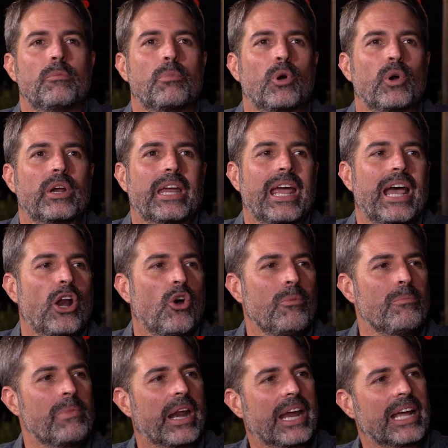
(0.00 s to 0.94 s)
Porque al
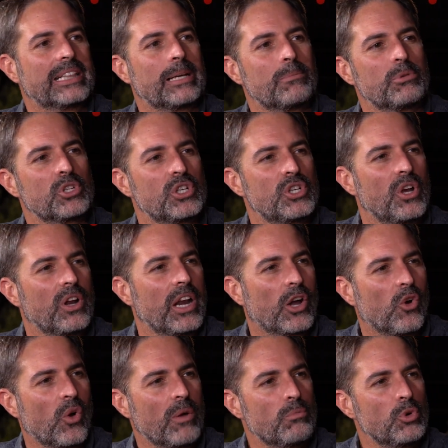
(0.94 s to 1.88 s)
hombre en esta posición
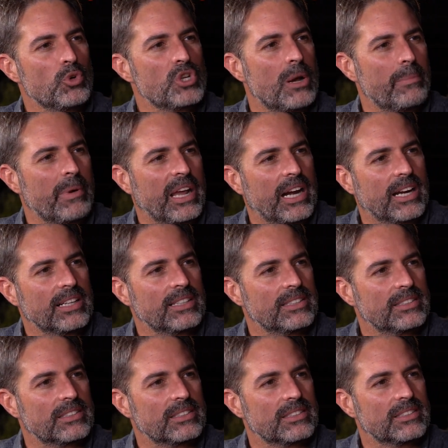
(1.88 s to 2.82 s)
le coge mucha pena.
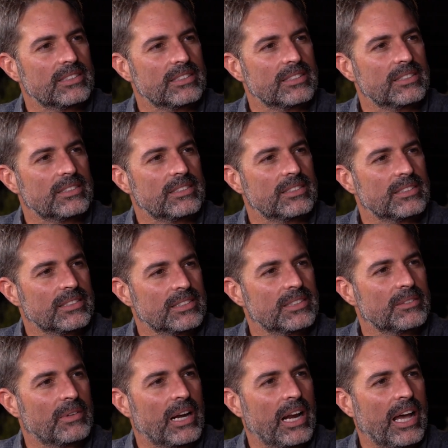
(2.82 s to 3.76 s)

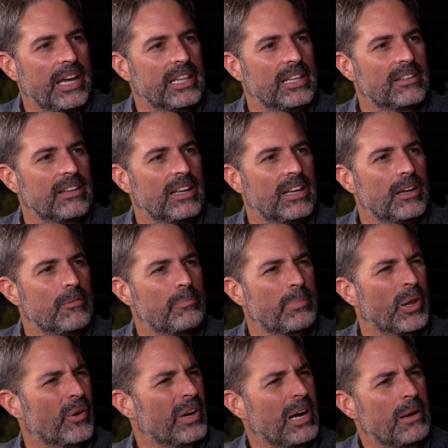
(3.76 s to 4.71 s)
¿verdad?
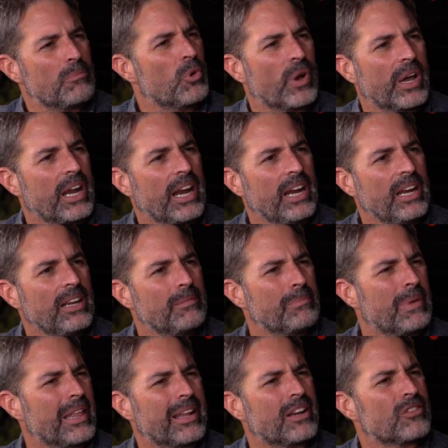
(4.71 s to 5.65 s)
Pero y las mujeres Cuando